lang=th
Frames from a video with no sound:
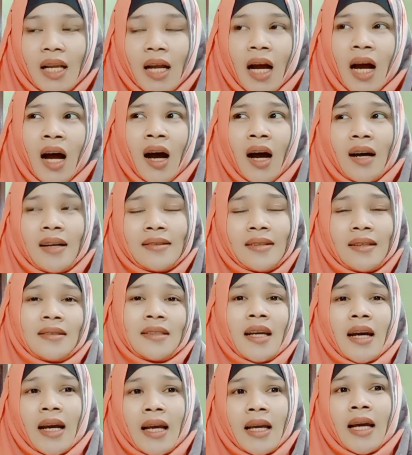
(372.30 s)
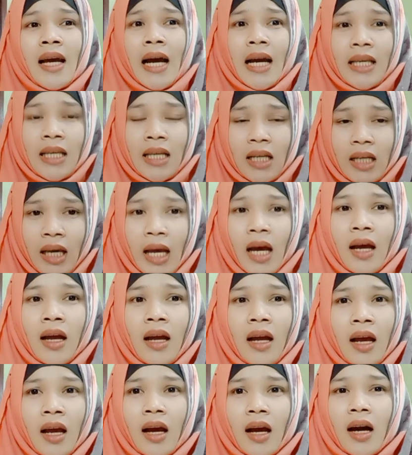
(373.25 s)
เออเสียหายหายอย่างเงี้ย
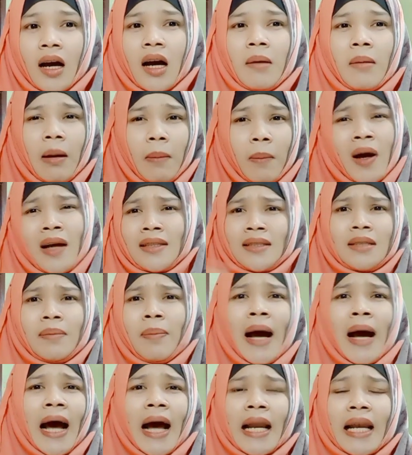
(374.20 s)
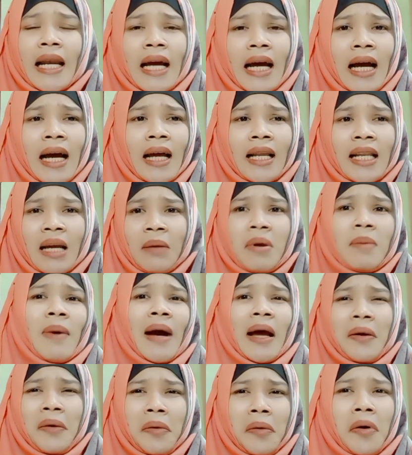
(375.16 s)
ก็คือแบบขวัญจะผ่านนะคะ ถ้าไม่
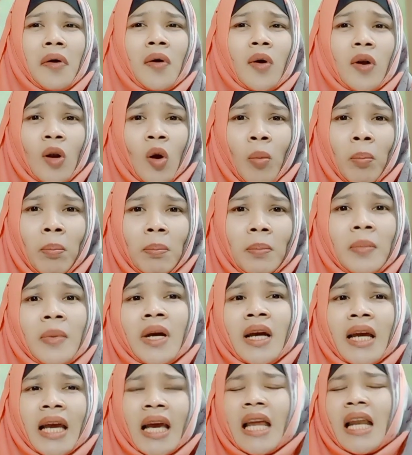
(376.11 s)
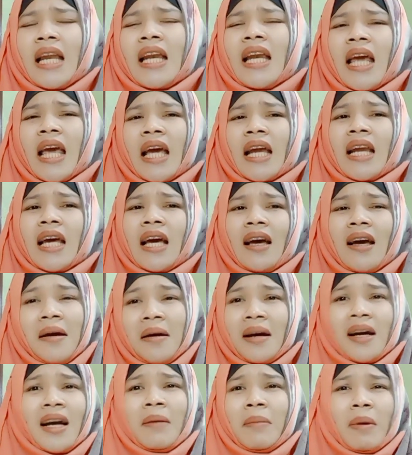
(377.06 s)
ผ่านผมก็กดลบ แค่นั้นเองนะคะ
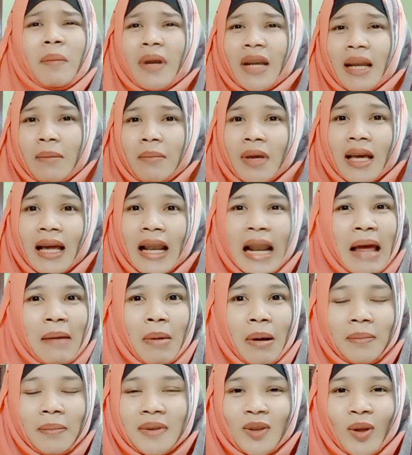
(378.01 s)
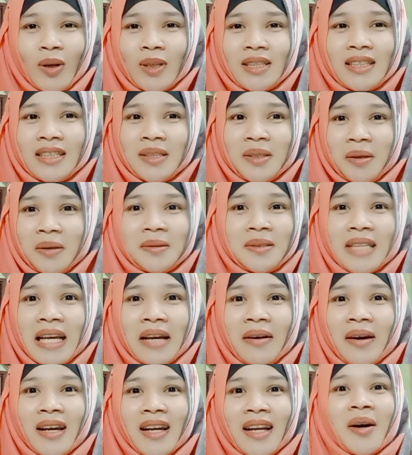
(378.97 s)
คือมันไม่ได้มีอะไรแบบต่อจิตต่อใจ
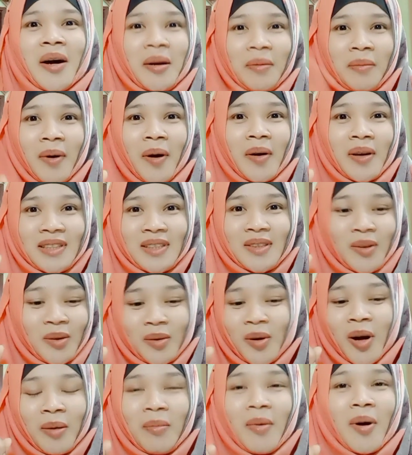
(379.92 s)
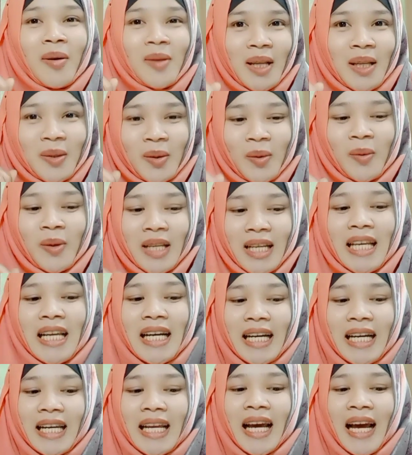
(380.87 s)
ขวัญเลยขวัญบอกตรงขวัญบอกนะตรงนี้เล
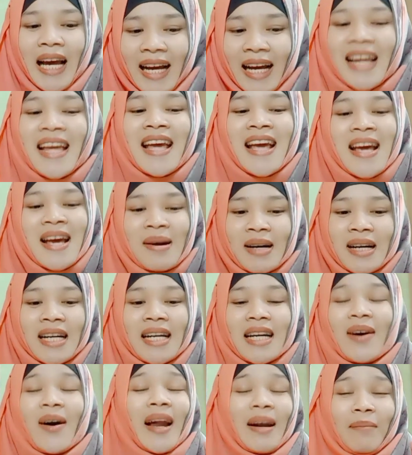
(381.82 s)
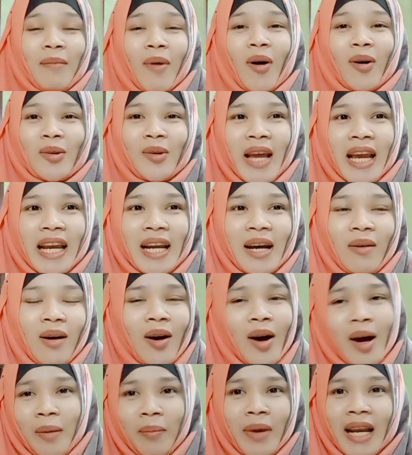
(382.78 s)
ยนะคะคือขวัญบอกตัวเองนะคะว่า
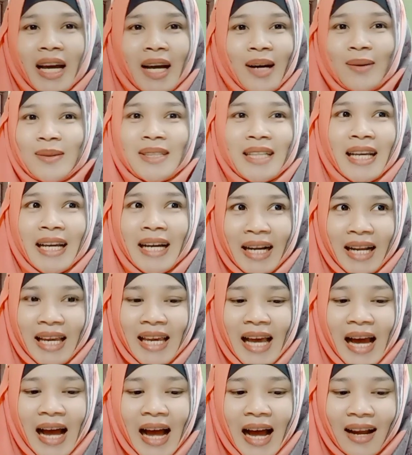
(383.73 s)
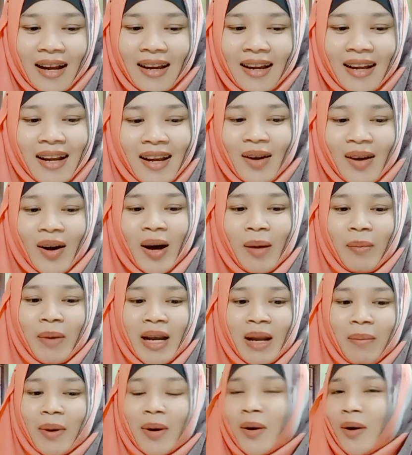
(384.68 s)
ขวัญไม่ได้เข้าใจอะไรยากขวัญไม่
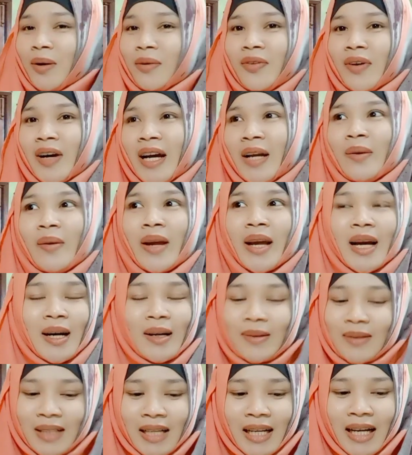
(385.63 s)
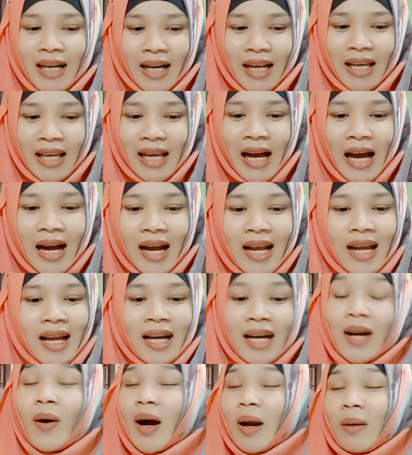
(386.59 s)
ได้เป็นคนฝึกให้ตัวเองเข้าใจอะไรยาก
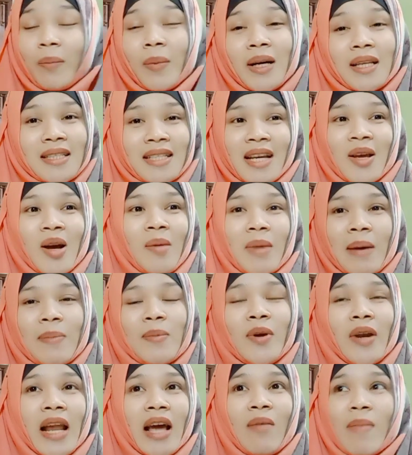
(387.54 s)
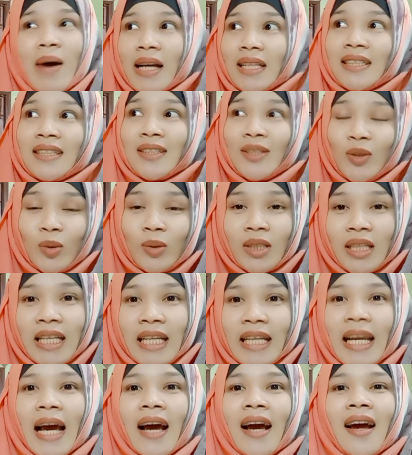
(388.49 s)
คือขวัญเปิดใจยอมรับอยู่แล้วมาถึงจุดนี้
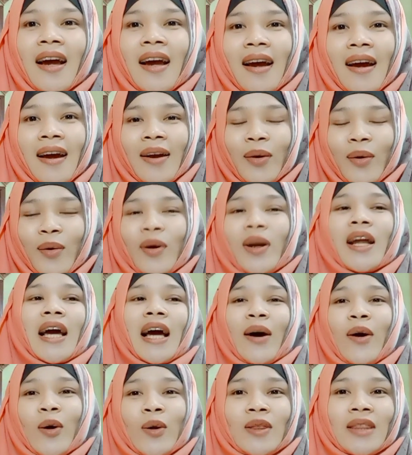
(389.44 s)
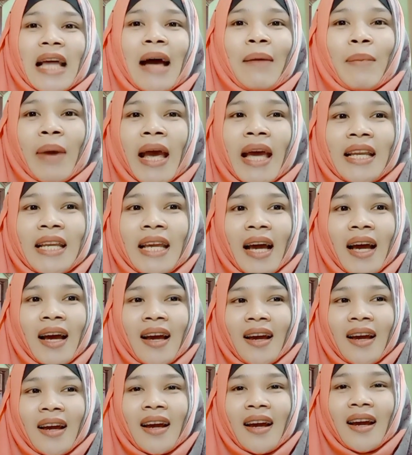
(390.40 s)
น่ะทุกคนค่ะคนตามแค่เนี้ย
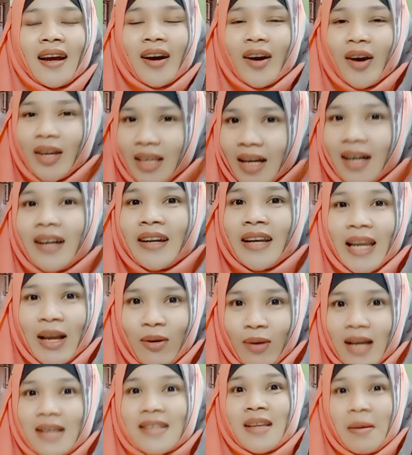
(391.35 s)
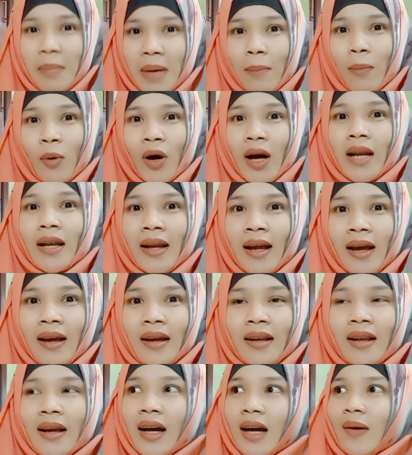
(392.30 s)
ก็เยอะแล้วนะสำหรับขวัญนะ
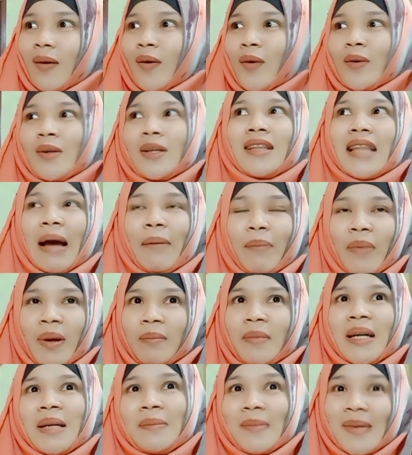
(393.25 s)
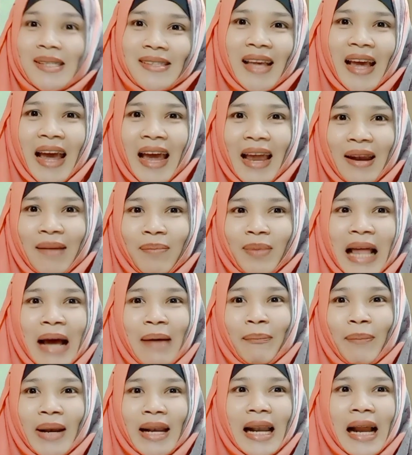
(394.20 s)
ถ้าเกิดว่าคนที่ตามเป็นหมื่นเป็นแสนตาม
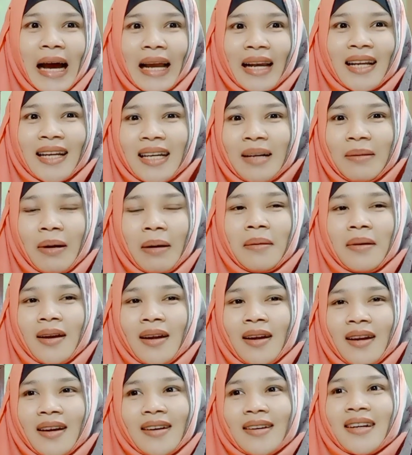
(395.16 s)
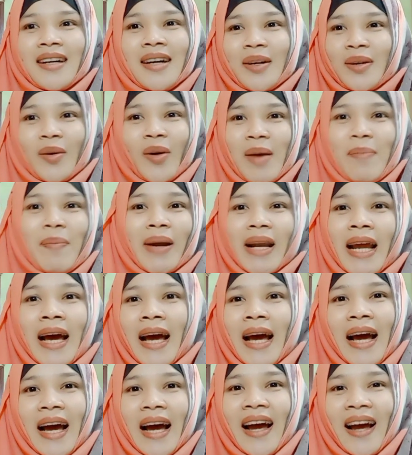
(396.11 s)
เป็นล้านคือแบบคือร้อยปัญหา